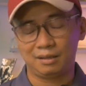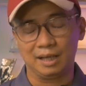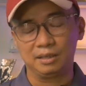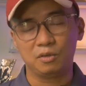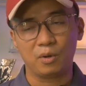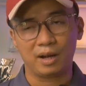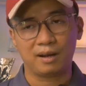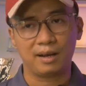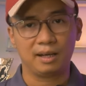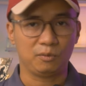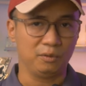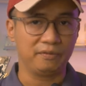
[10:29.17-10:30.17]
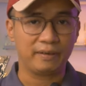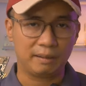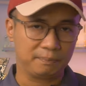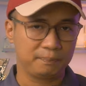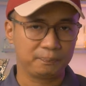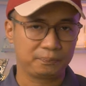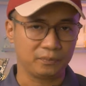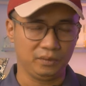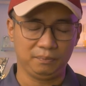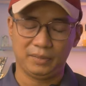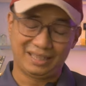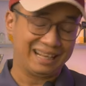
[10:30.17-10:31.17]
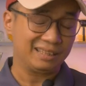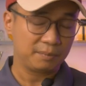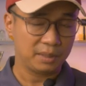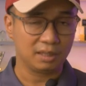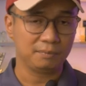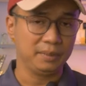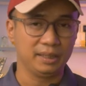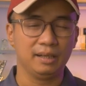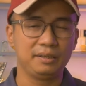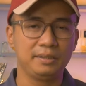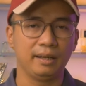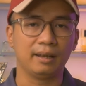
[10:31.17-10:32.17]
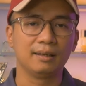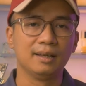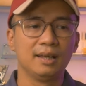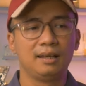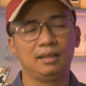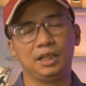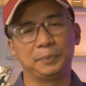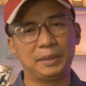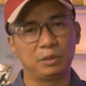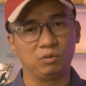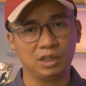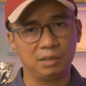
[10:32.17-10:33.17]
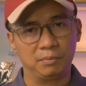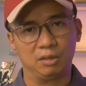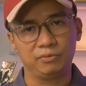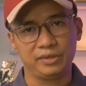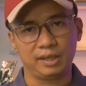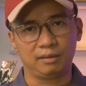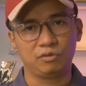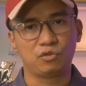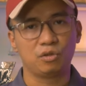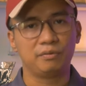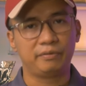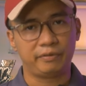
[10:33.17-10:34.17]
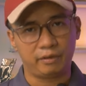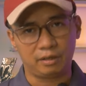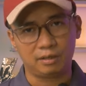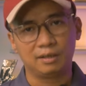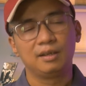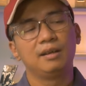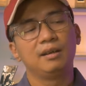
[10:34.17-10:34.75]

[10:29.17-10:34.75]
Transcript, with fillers: hãng nước hoa khác của pháp mình cá nhân mình mình thấy là như thế thì mình cũng rất là mong rằng Tom Ford